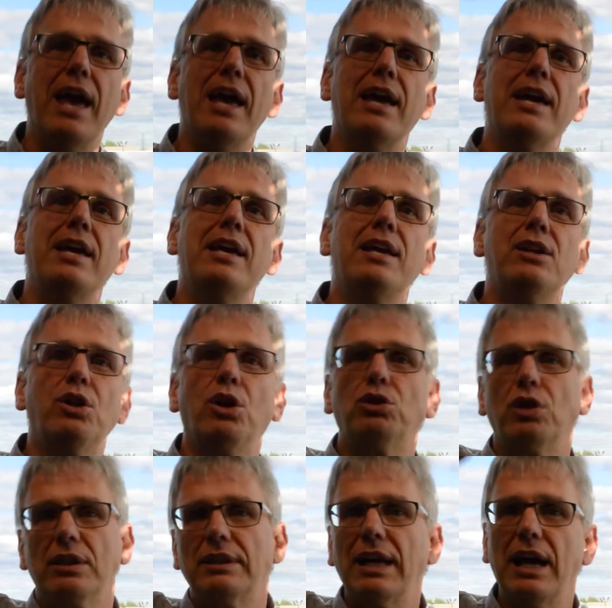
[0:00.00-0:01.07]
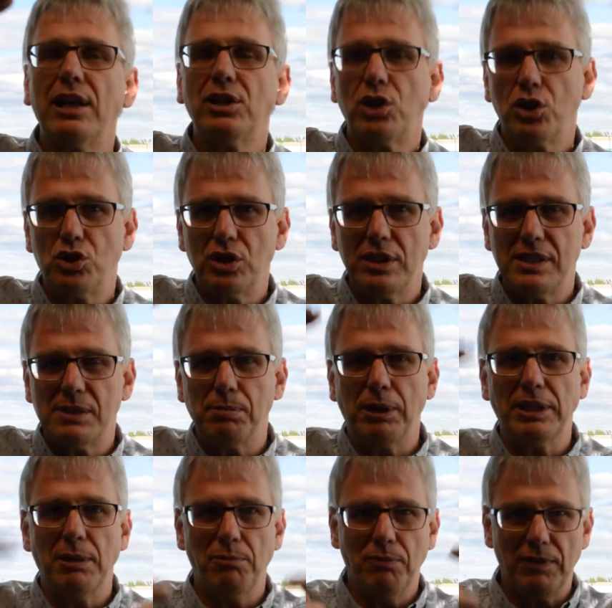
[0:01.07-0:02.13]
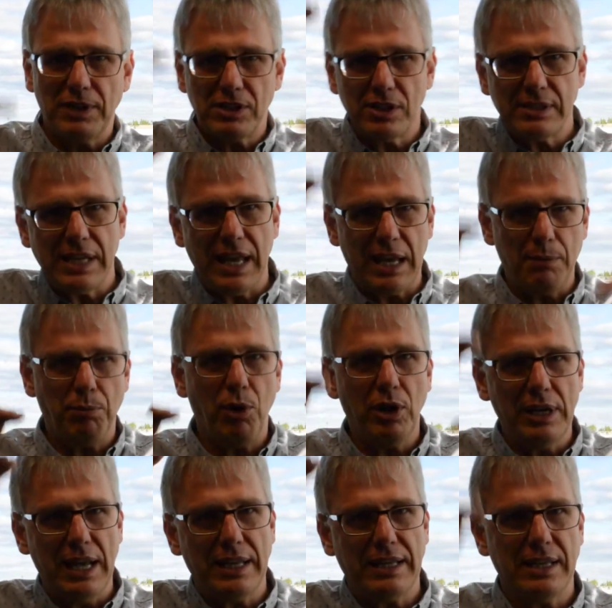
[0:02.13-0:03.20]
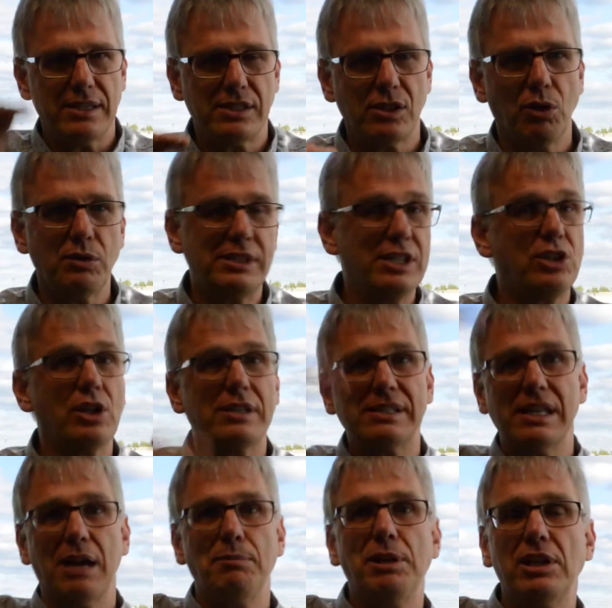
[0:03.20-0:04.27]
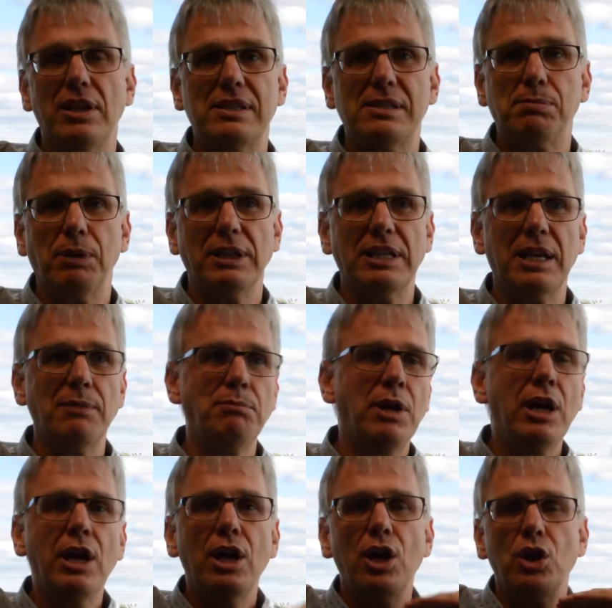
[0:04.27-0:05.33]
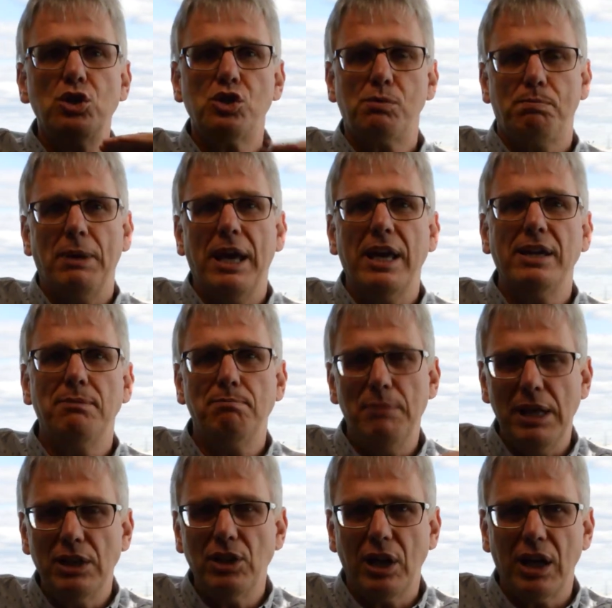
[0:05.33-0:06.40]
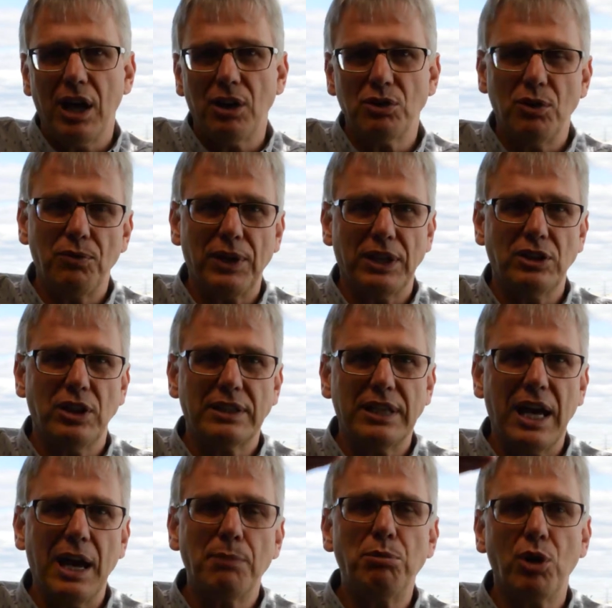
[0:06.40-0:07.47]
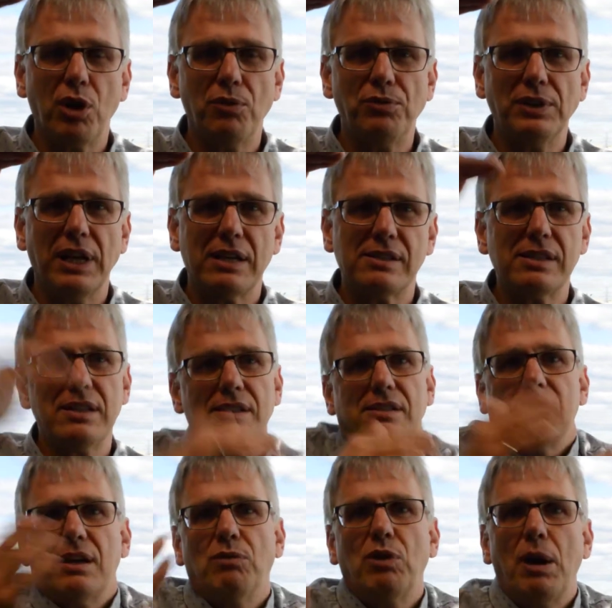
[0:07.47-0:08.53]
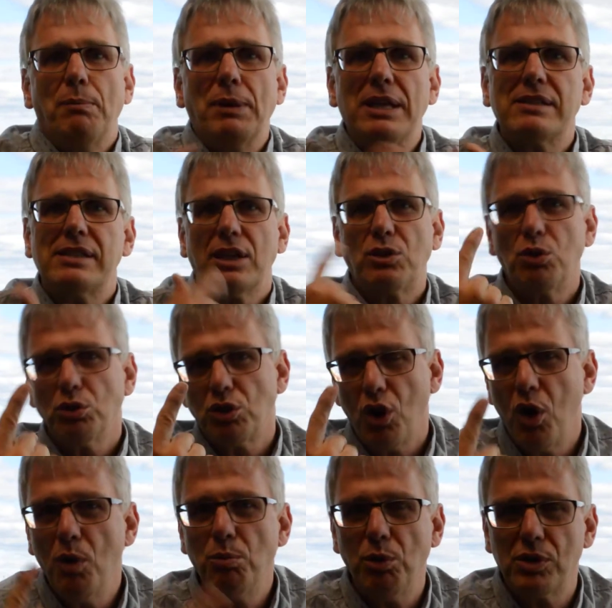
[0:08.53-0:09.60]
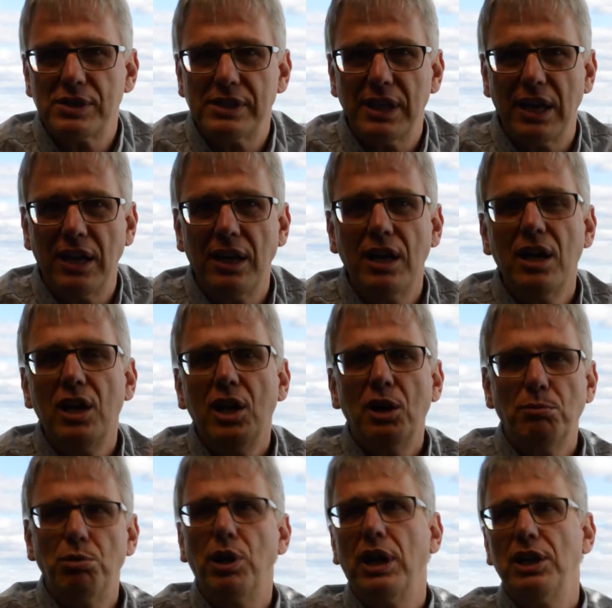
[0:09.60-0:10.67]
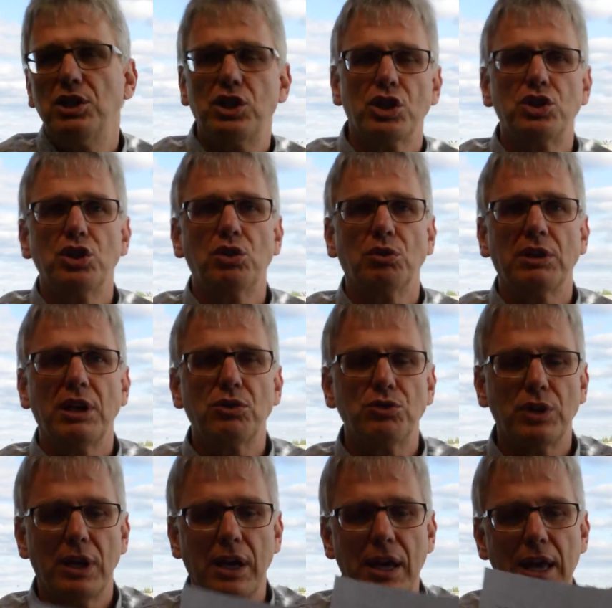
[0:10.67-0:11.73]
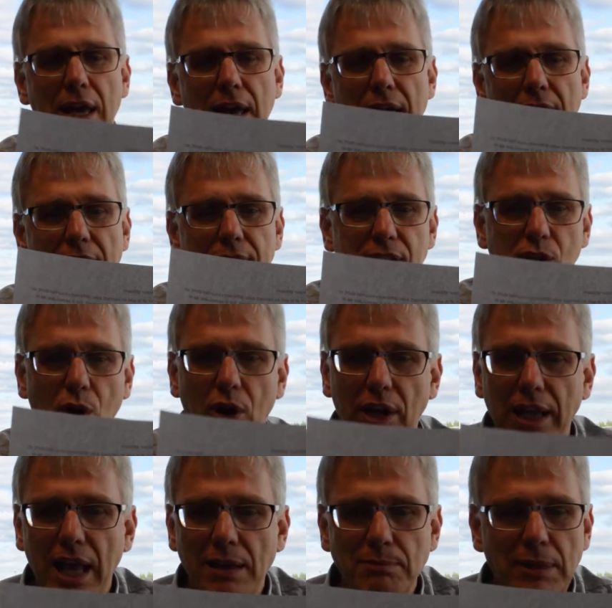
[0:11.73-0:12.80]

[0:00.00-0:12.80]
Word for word: et le total que j'ai disponible. Fait que ça, ça répond à la question, si tu as 100 000 de disponible, tu payes 1000 dollars de frais de notaire pour refinancer, si ça vaut à peine, ça te coûte 1 pour aller chercher ton argent. Si on regarde